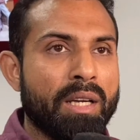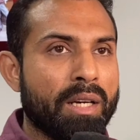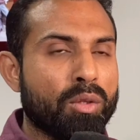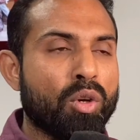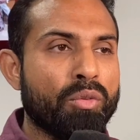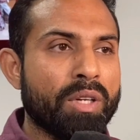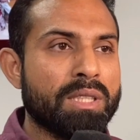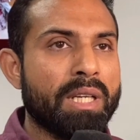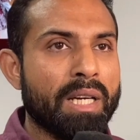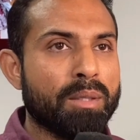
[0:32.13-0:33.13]
এটা তো
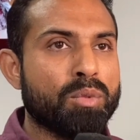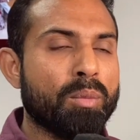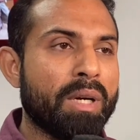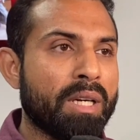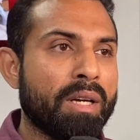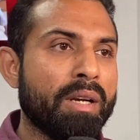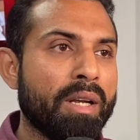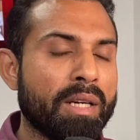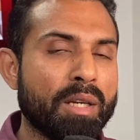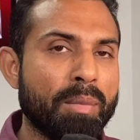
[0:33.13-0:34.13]
অবভিয়াসলি অ্যাটেম্প টু মার্ডারের একটা